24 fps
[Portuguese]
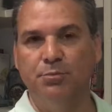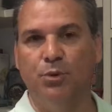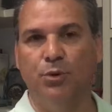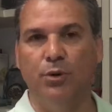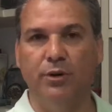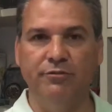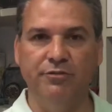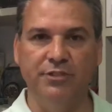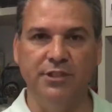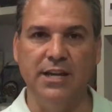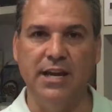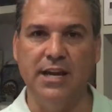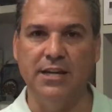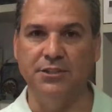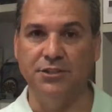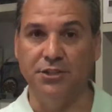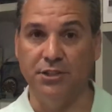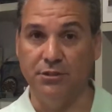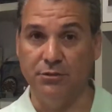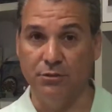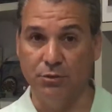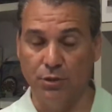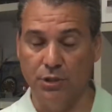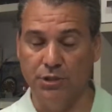de Boa
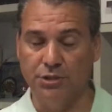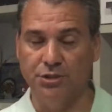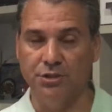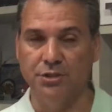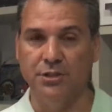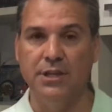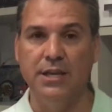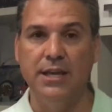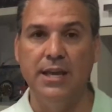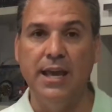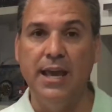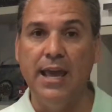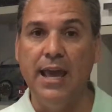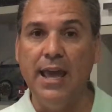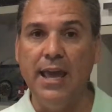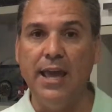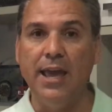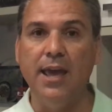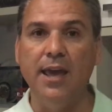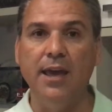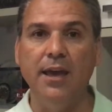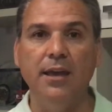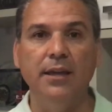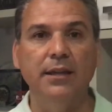Viagem hoje
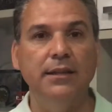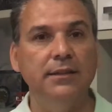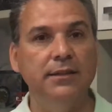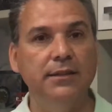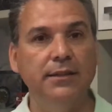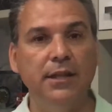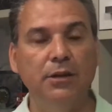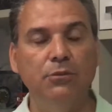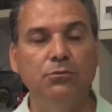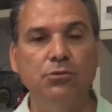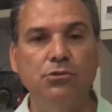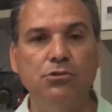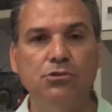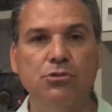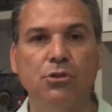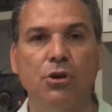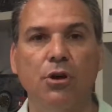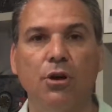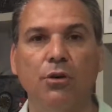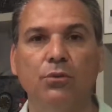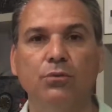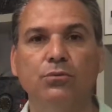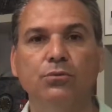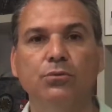é não
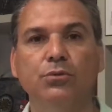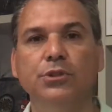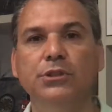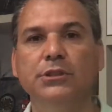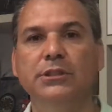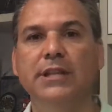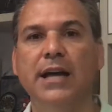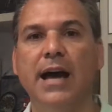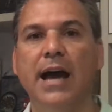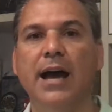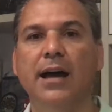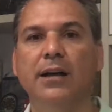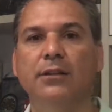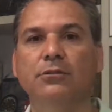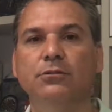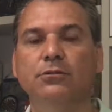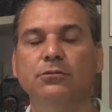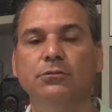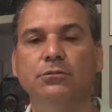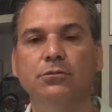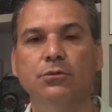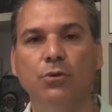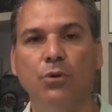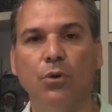só um
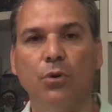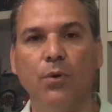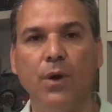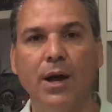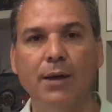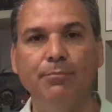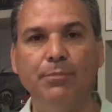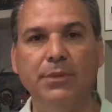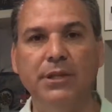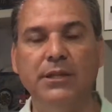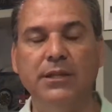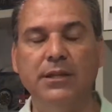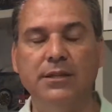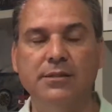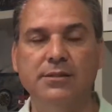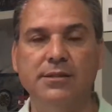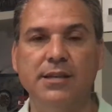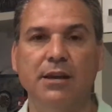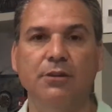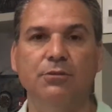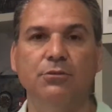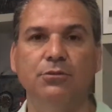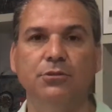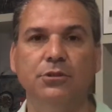cuidado com a minha
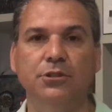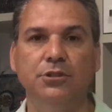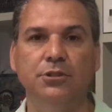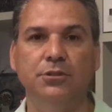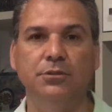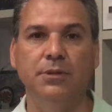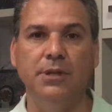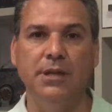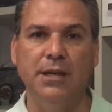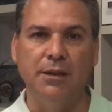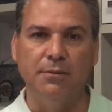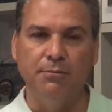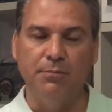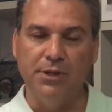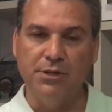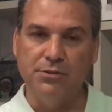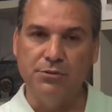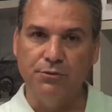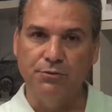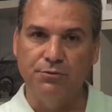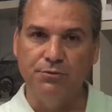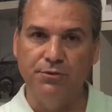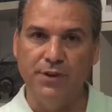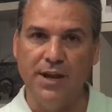saúde,
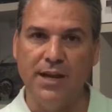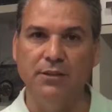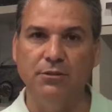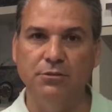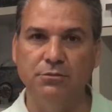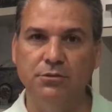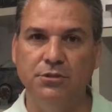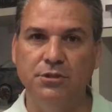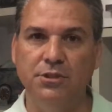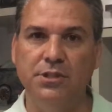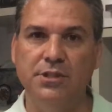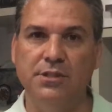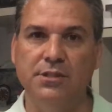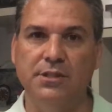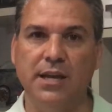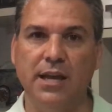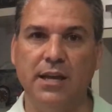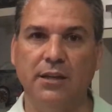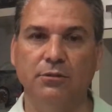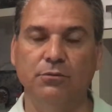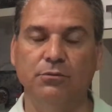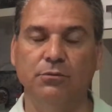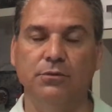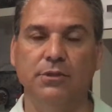mas o fato de
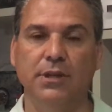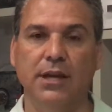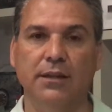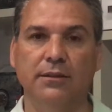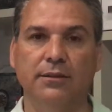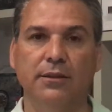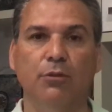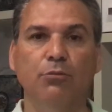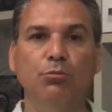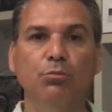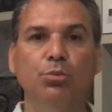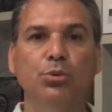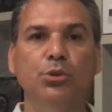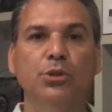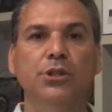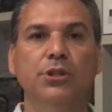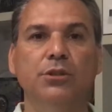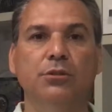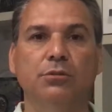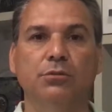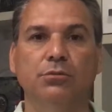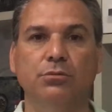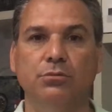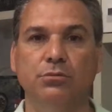estar num lugar tão
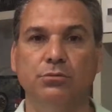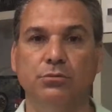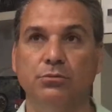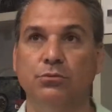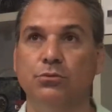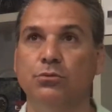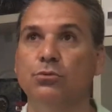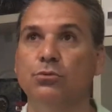bonito,